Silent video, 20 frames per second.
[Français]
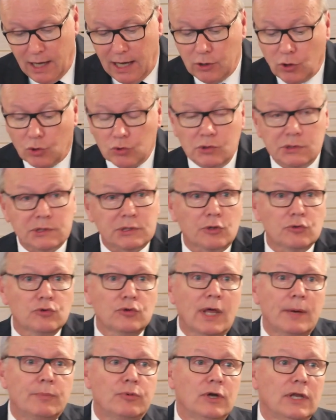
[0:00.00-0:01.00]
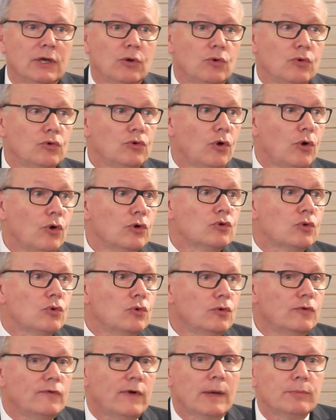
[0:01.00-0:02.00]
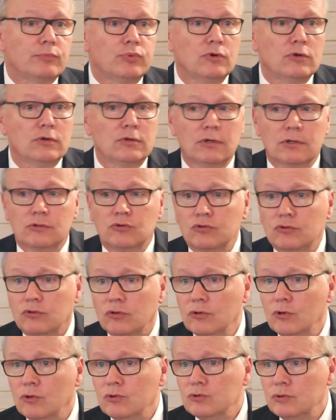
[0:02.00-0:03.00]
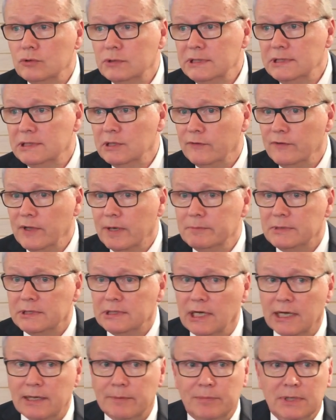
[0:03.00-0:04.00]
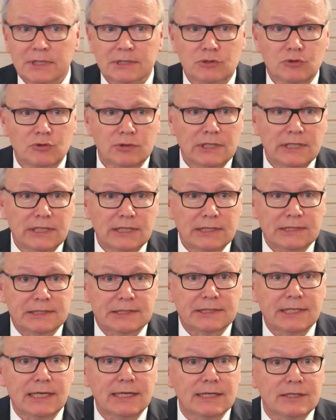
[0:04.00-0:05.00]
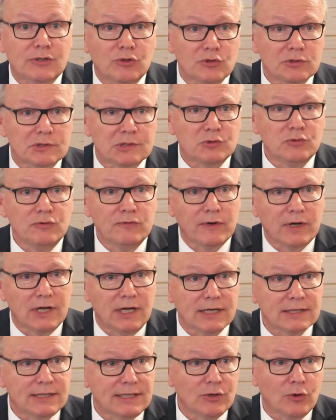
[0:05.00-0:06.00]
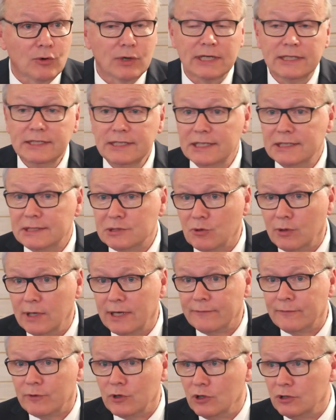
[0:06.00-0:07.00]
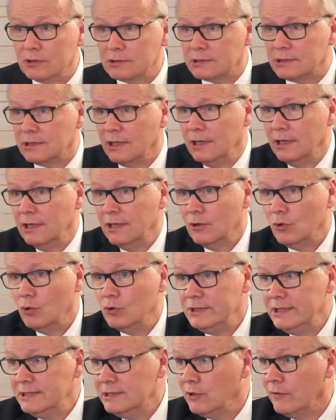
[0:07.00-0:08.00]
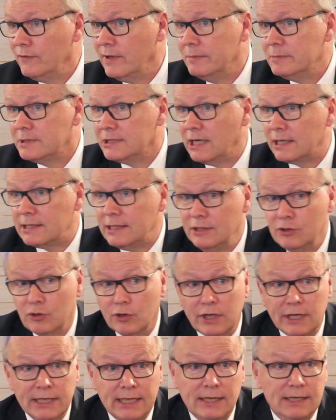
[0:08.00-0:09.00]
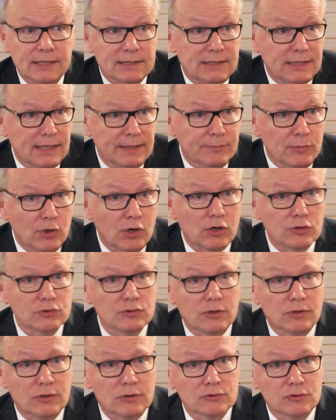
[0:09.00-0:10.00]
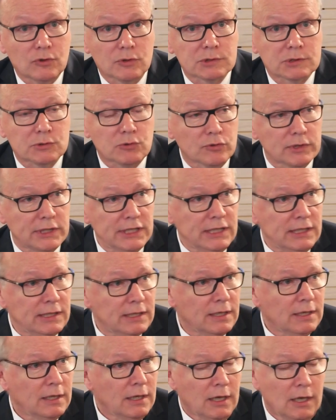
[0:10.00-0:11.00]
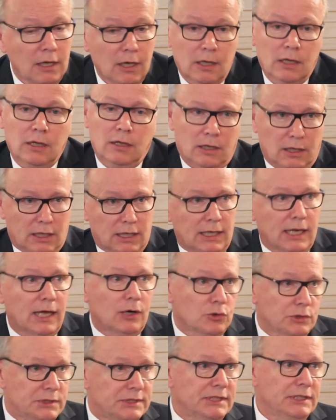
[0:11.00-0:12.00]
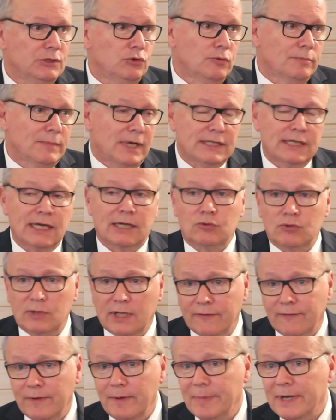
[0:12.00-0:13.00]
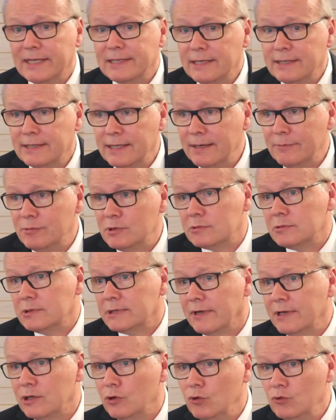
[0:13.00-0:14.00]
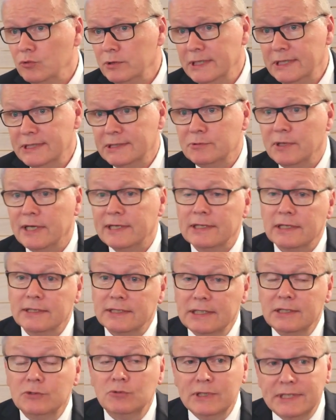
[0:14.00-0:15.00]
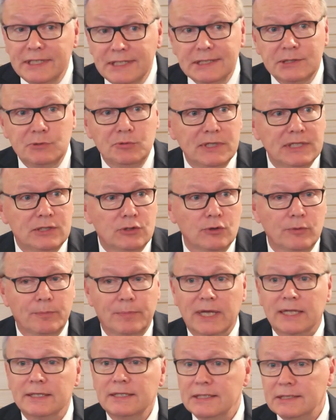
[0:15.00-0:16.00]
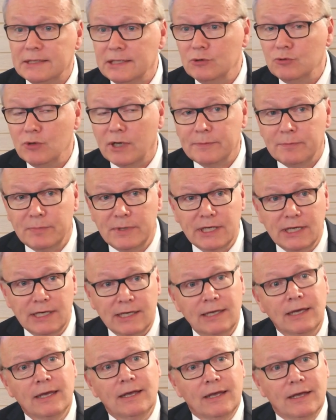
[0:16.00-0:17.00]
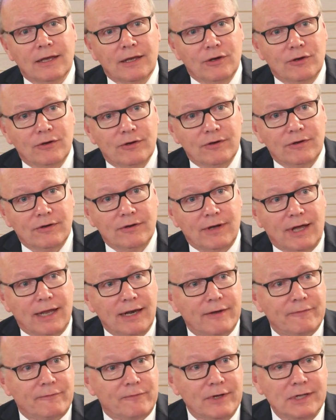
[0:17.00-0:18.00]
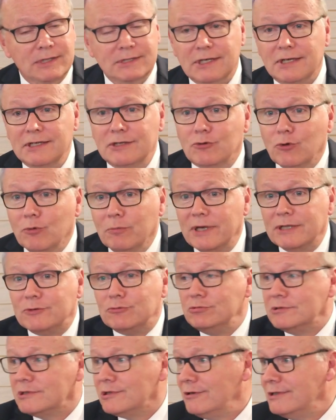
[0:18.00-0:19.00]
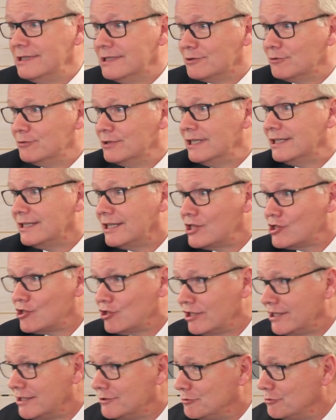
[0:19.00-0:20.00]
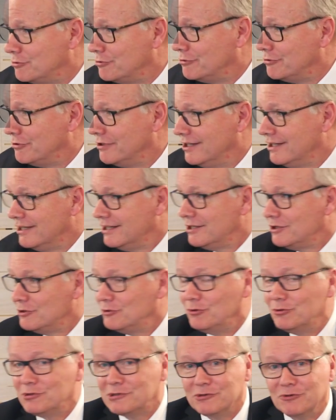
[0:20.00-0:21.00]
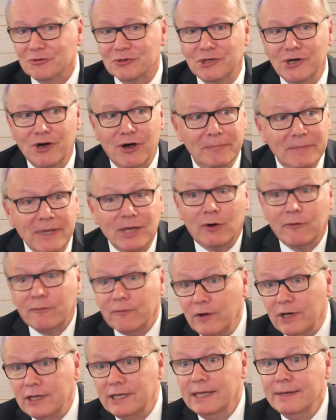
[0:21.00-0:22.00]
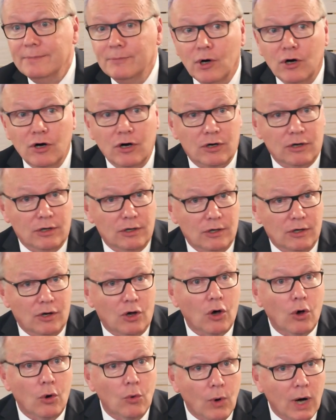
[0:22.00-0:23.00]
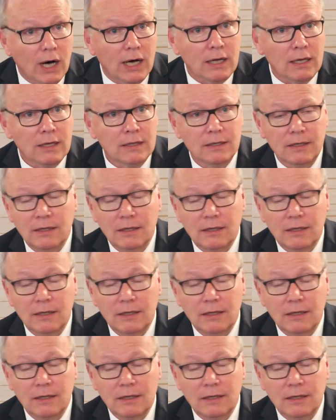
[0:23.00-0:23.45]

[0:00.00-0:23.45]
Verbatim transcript: Alors le sort de Napoléon, on le retrouve un peu tout au long du XIXe siècle, parce que des cinq souverains qui ont régné sur la France au XIXe siècle, il n'y en a qu'un qui est mort dans, son lit, et là aussi d'une manière tout à fait pathétique, puisque vous savez que Louis XVIII, perdait ses doigts de pied euh, à la fin, c'est-à-dire il tombait tout seul, il se détachait de, son corps, mais enfin il est mort en roi,